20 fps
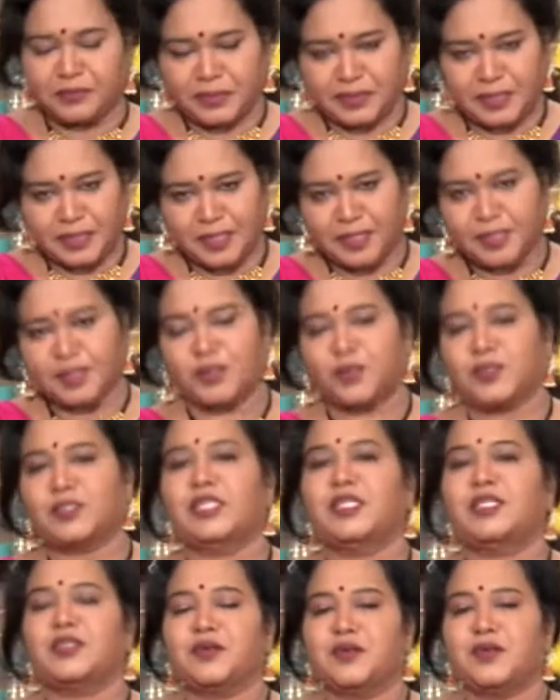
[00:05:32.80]
ఎందుకంటే
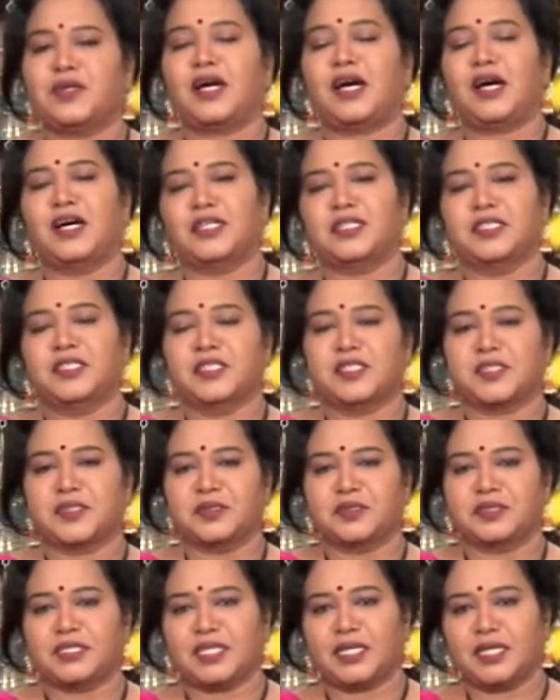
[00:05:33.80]
రోజంతా కూడా ఆహారం
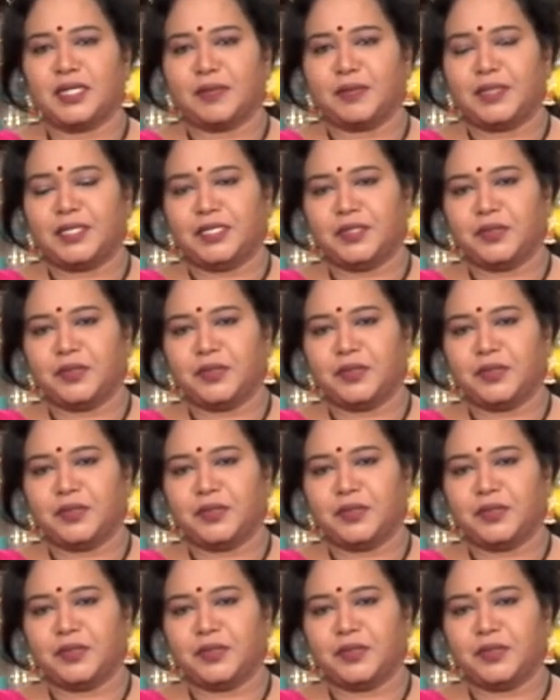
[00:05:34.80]
తీసుకుంటారు కాబట్టి